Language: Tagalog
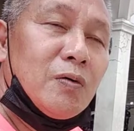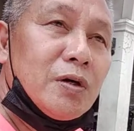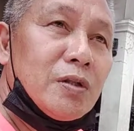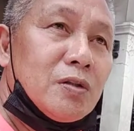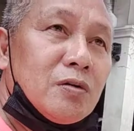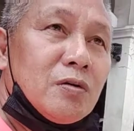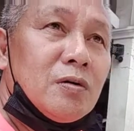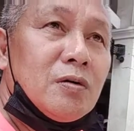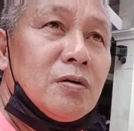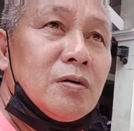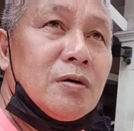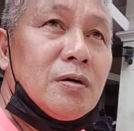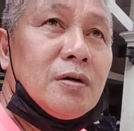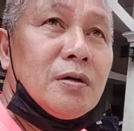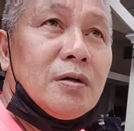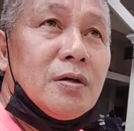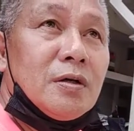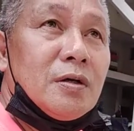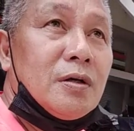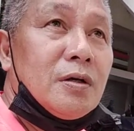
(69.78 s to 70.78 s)
ito
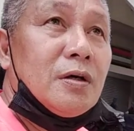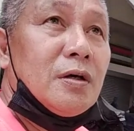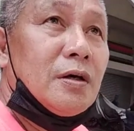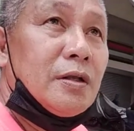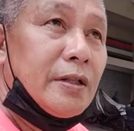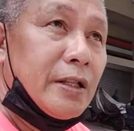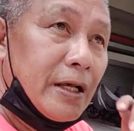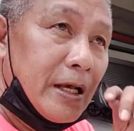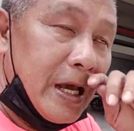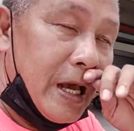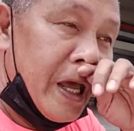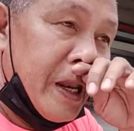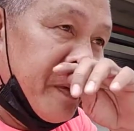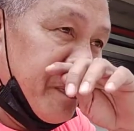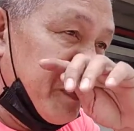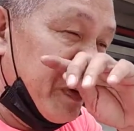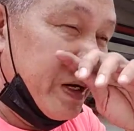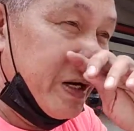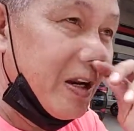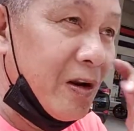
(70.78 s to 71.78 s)

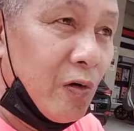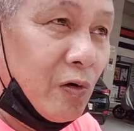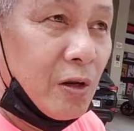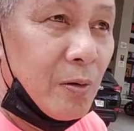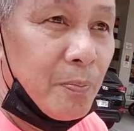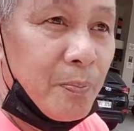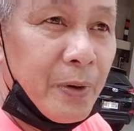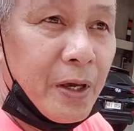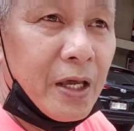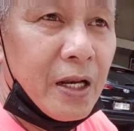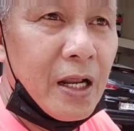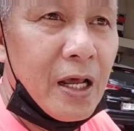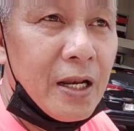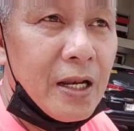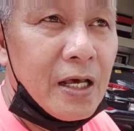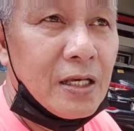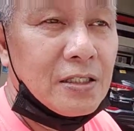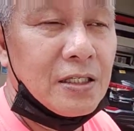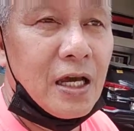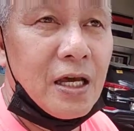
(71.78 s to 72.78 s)
naghahanap pa rin ako ng pera
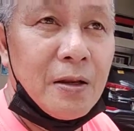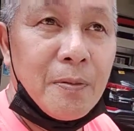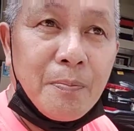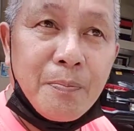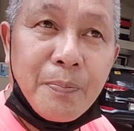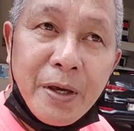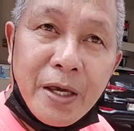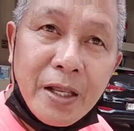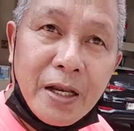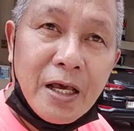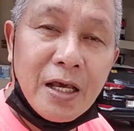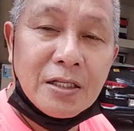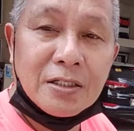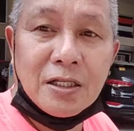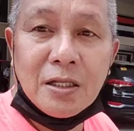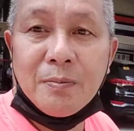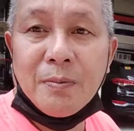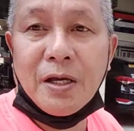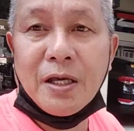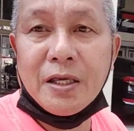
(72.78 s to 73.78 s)
nasaan ang pera
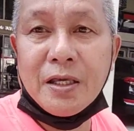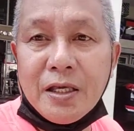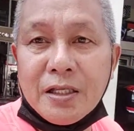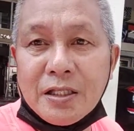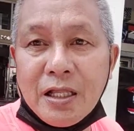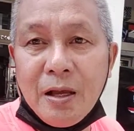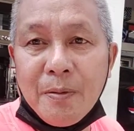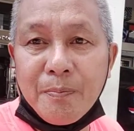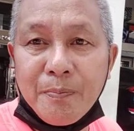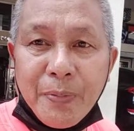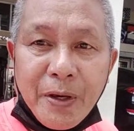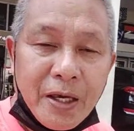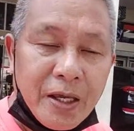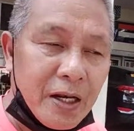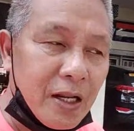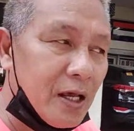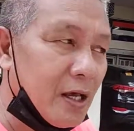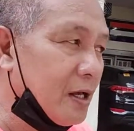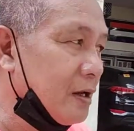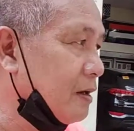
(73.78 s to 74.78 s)
saan makikita ang
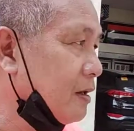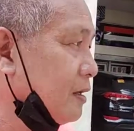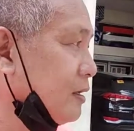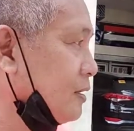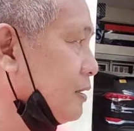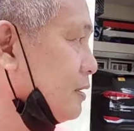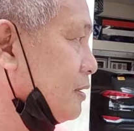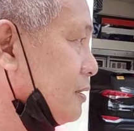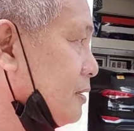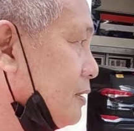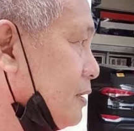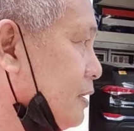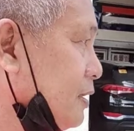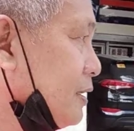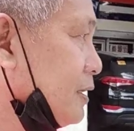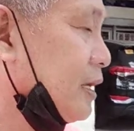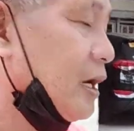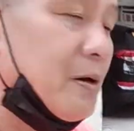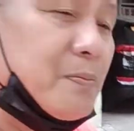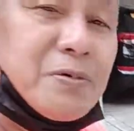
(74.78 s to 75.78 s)
pera
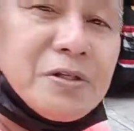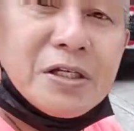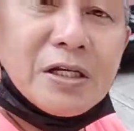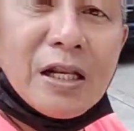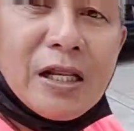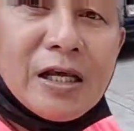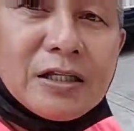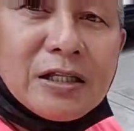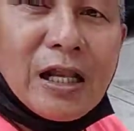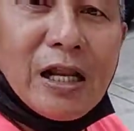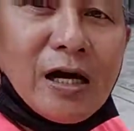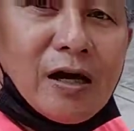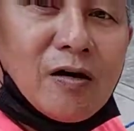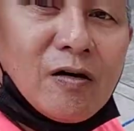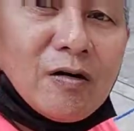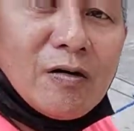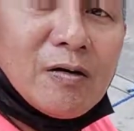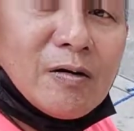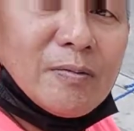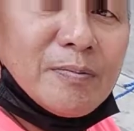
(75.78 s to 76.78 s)
nakabisikleta lang
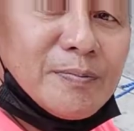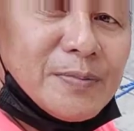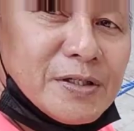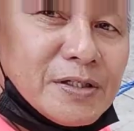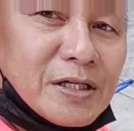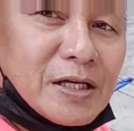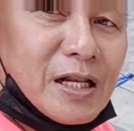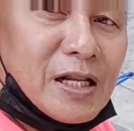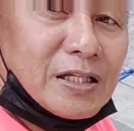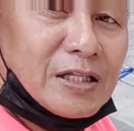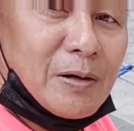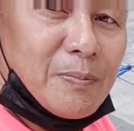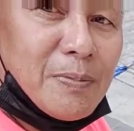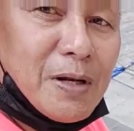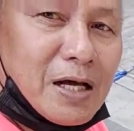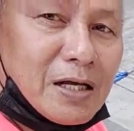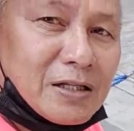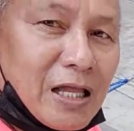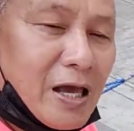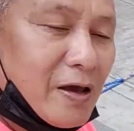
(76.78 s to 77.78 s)
ako bisikleta
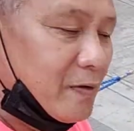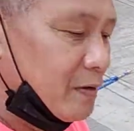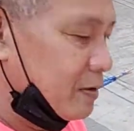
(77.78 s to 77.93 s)
vlog tayo